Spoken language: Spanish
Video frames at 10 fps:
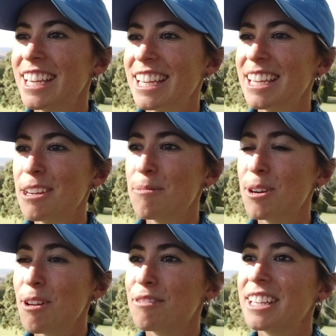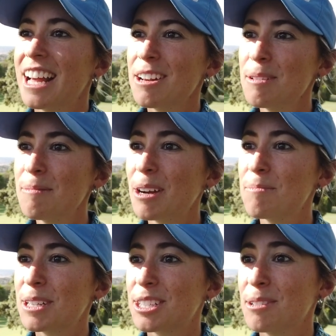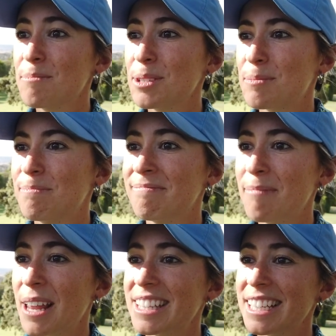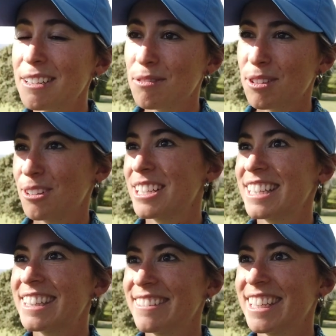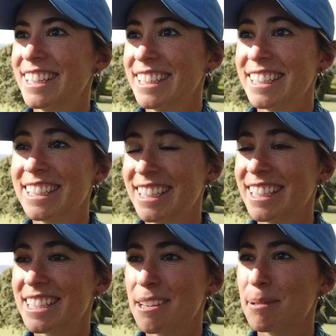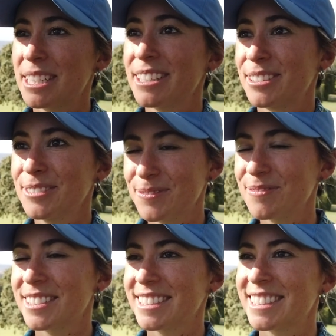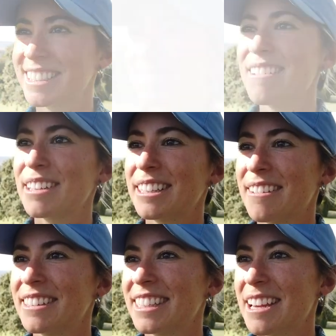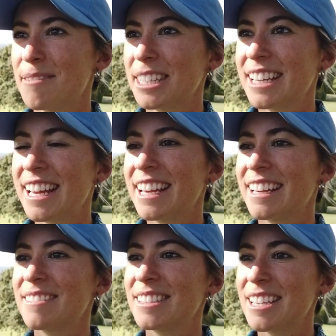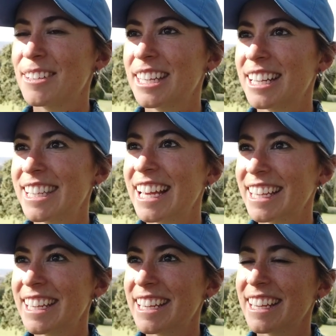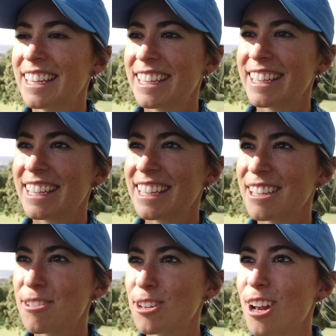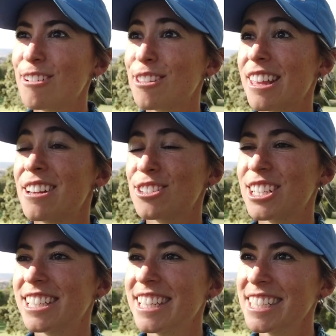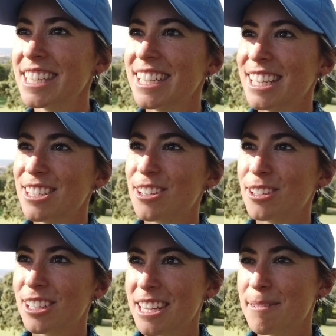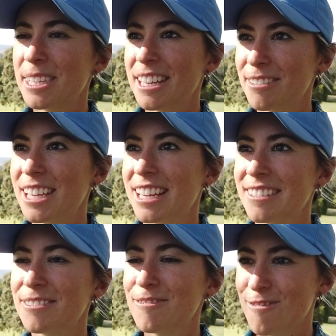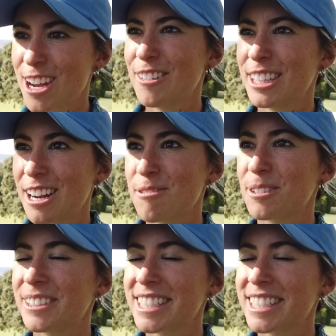Y bueno, al final, bajo presión, pues parece ser que funciona bastante bien y, así ha pasado, Efectivamente, ya mañana, ya mañana ya que eh, he cogido la velocidad de los greens, yo creo que ya mañana voy a, voy a meter alguno